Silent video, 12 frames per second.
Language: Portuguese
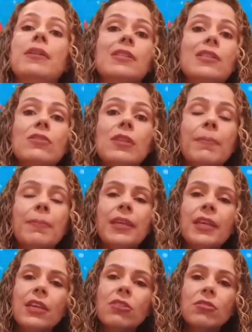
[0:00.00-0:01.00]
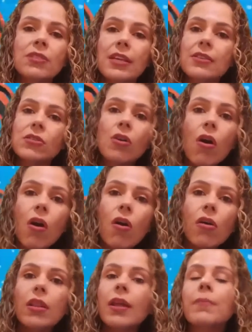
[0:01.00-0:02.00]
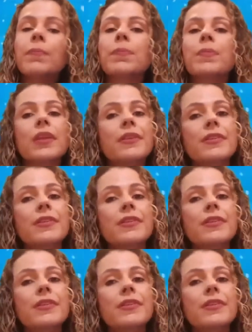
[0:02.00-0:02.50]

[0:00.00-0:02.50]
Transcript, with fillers: para seus amiguinhos da escola,